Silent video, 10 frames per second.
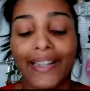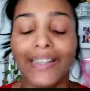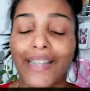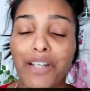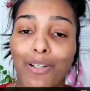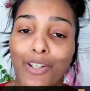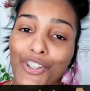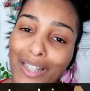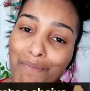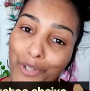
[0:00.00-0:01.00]
que tem uma
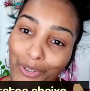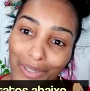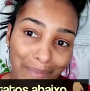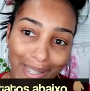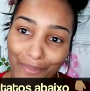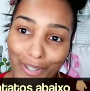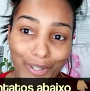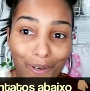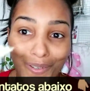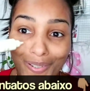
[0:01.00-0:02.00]
lojinha muito da
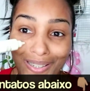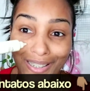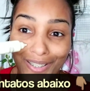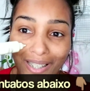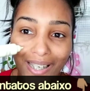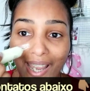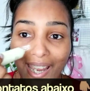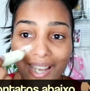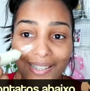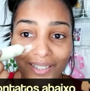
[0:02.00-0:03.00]
maravilhosa, gente.
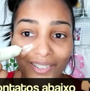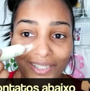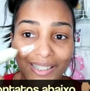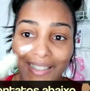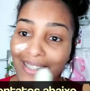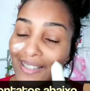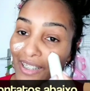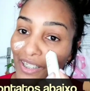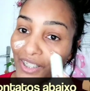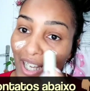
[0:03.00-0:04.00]
Essa lojinha da
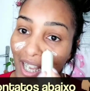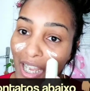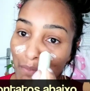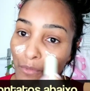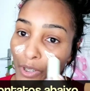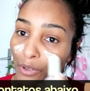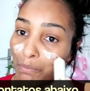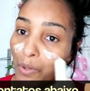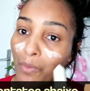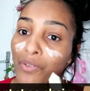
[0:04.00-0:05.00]
Cintia é muito
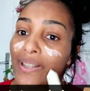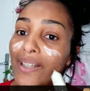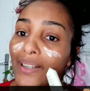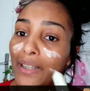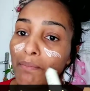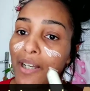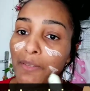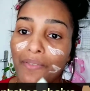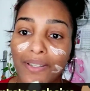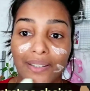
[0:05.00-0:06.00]
boa, o link tá aqui embaixo
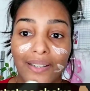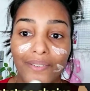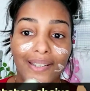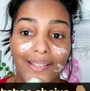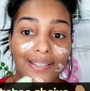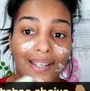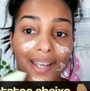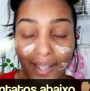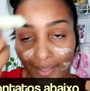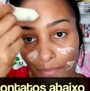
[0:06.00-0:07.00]
pra vocês lá
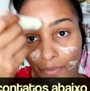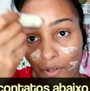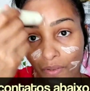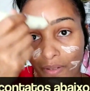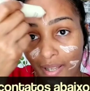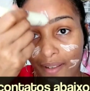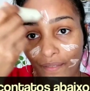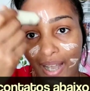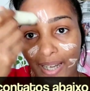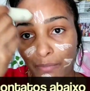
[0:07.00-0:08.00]
conhecer, tá bom?
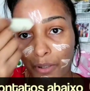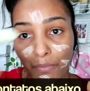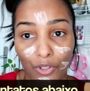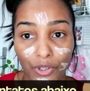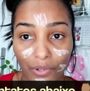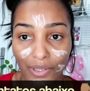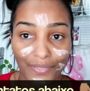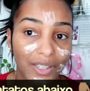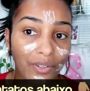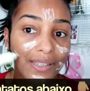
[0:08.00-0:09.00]
Várias promoções,
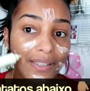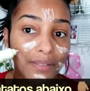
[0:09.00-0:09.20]
várias coisas